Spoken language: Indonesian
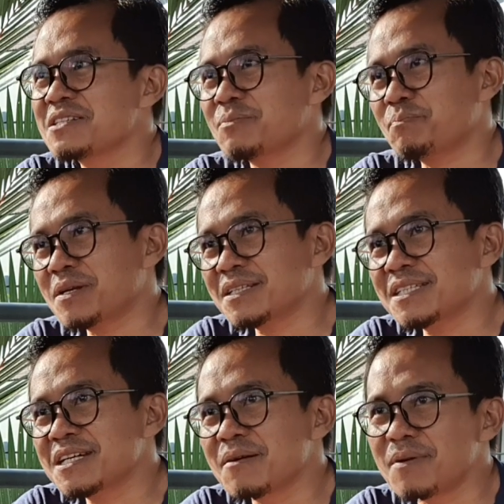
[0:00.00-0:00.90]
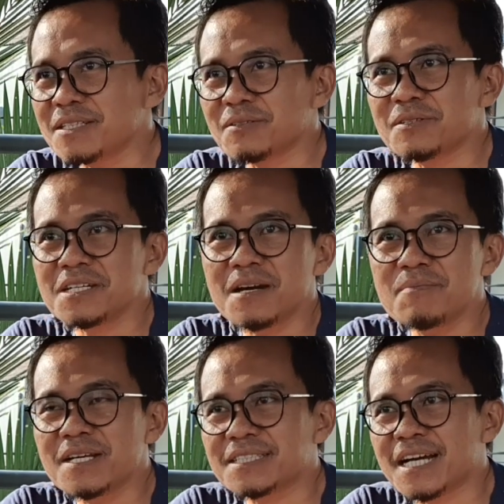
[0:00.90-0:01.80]
seper 13 atau
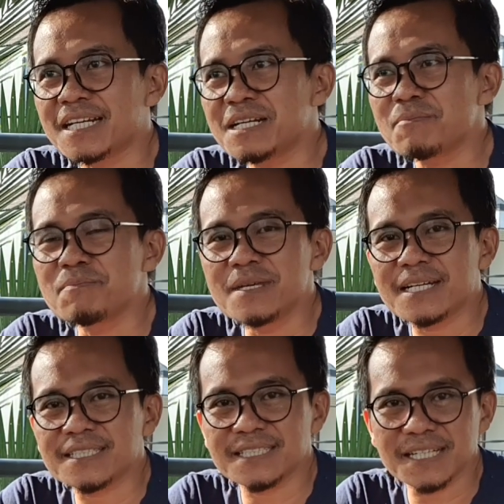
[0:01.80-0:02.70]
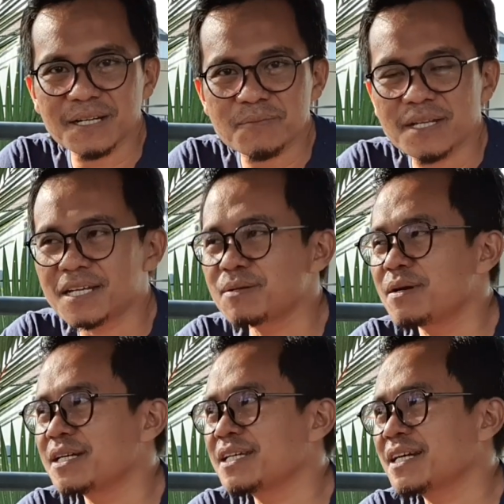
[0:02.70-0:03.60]
13 kali lebih kecil bila
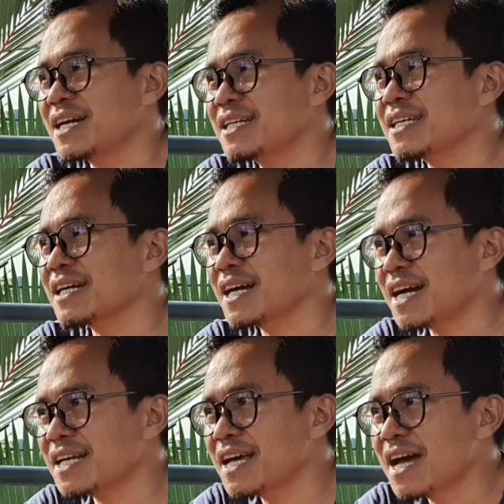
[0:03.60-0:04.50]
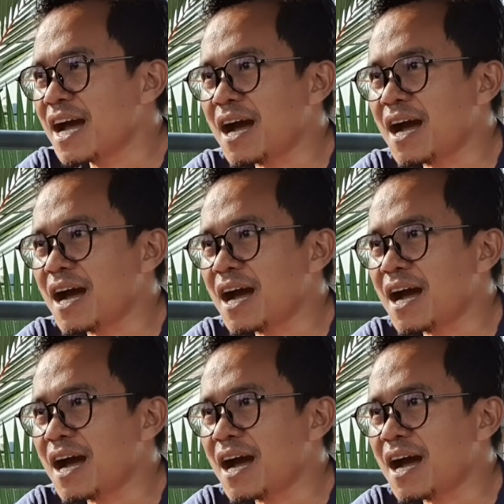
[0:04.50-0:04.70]
dibandingkan dengan